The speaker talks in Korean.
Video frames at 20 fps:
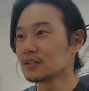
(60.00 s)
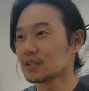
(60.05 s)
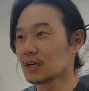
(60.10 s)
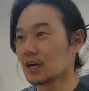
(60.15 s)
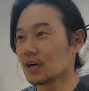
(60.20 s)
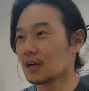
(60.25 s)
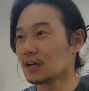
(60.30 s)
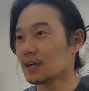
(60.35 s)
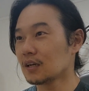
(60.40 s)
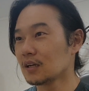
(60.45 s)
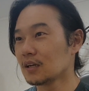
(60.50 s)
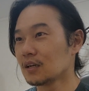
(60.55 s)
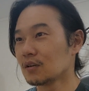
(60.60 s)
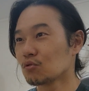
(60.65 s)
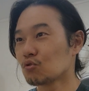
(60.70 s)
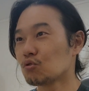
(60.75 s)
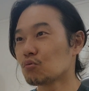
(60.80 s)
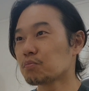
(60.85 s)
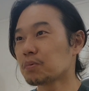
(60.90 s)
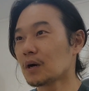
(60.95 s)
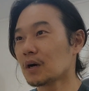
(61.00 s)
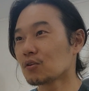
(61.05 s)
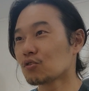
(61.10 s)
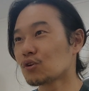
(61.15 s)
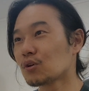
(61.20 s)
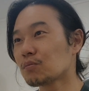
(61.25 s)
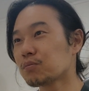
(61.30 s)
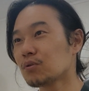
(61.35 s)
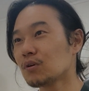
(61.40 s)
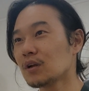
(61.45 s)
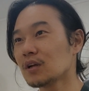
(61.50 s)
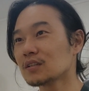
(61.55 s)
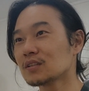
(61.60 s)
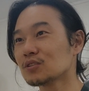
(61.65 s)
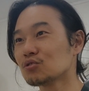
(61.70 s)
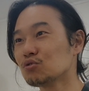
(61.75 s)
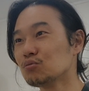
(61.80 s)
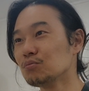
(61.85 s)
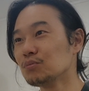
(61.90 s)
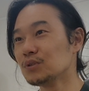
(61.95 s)
자, 쿠팡
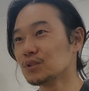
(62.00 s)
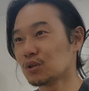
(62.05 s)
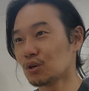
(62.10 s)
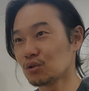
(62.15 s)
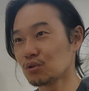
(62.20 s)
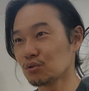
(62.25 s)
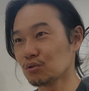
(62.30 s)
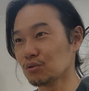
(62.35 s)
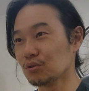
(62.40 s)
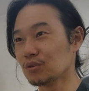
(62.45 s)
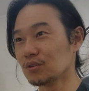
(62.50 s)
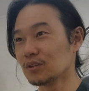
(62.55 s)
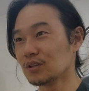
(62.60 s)
퀵플렉스 준비 서류,